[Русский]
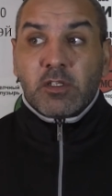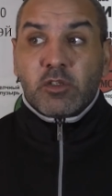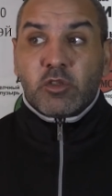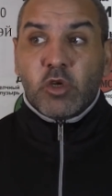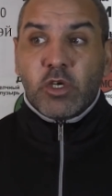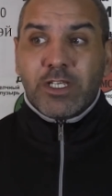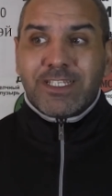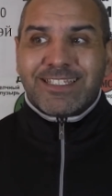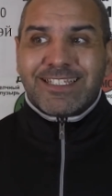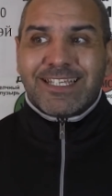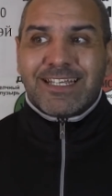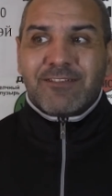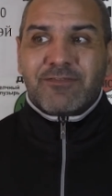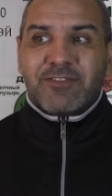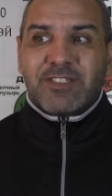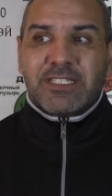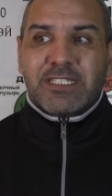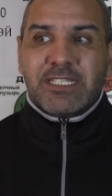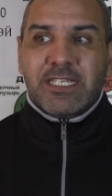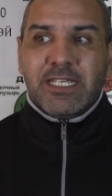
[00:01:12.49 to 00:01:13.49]
То есть
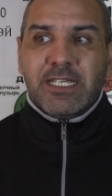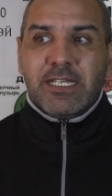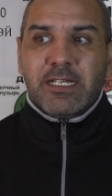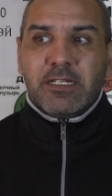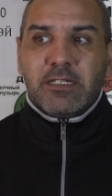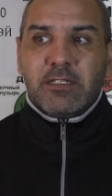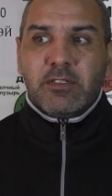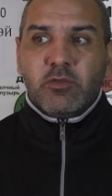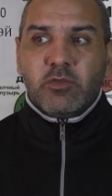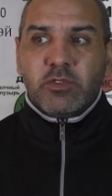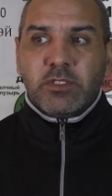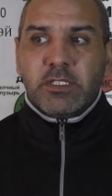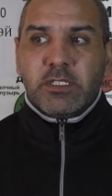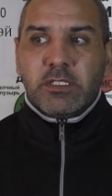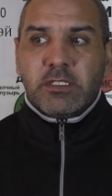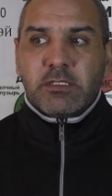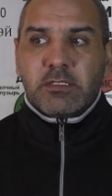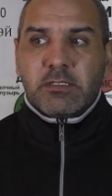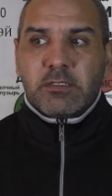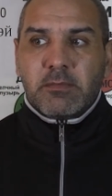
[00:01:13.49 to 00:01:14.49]
все
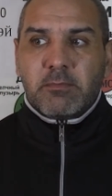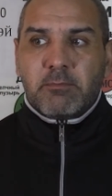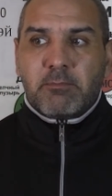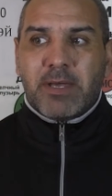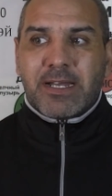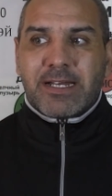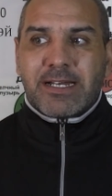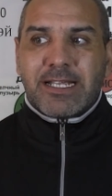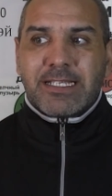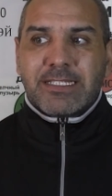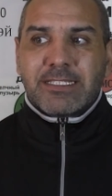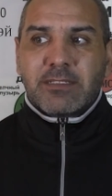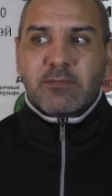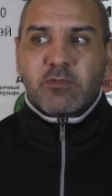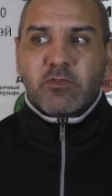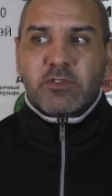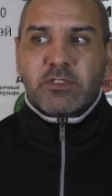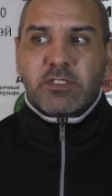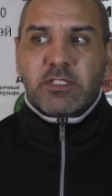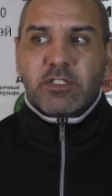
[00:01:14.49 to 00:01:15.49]
люди
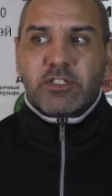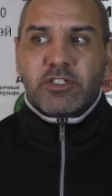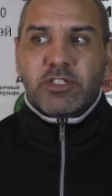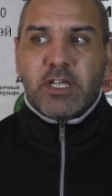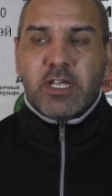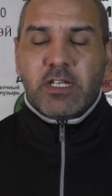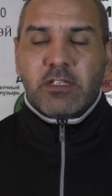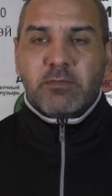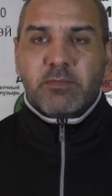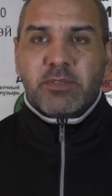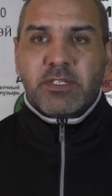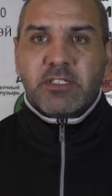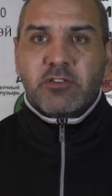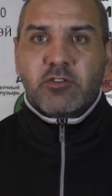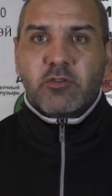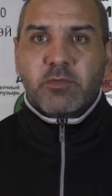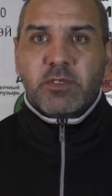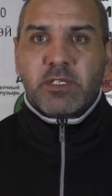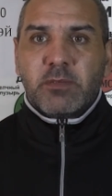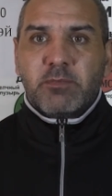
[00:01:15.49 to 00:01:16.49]
по-разному встречают
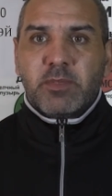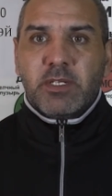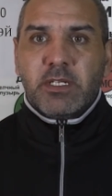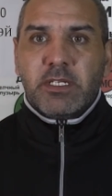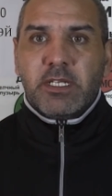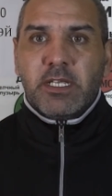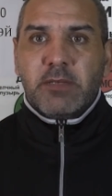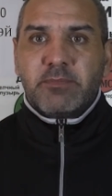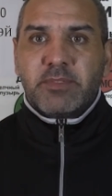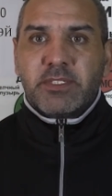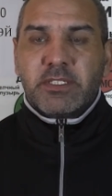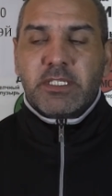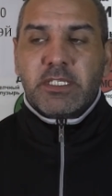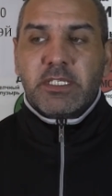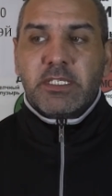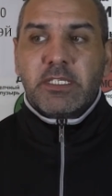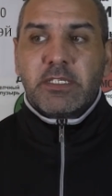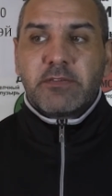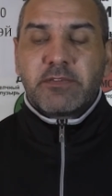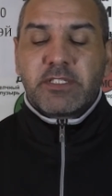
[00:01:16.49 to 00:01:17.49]
приступ эпилепсии.